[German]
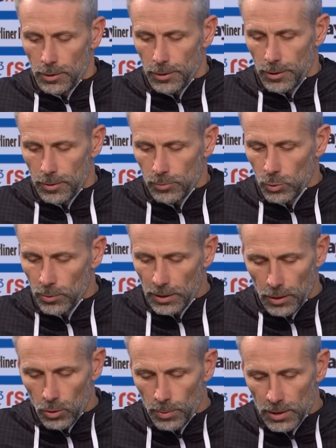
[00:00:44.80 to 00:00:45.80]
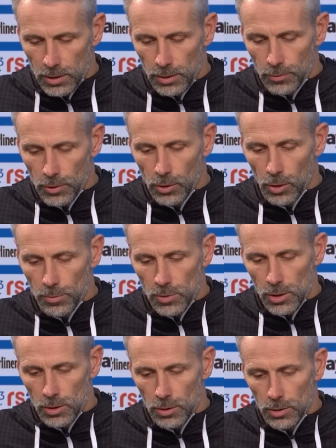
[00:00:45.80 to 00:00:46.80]
äh, wo wir dann auch mal tief gekommen
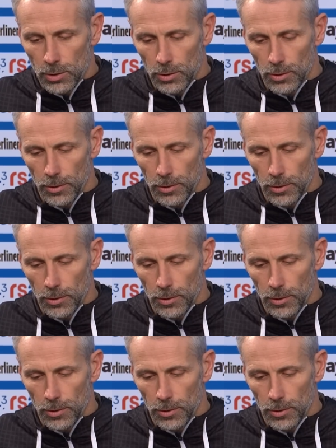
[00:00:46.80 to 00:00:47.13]
sind,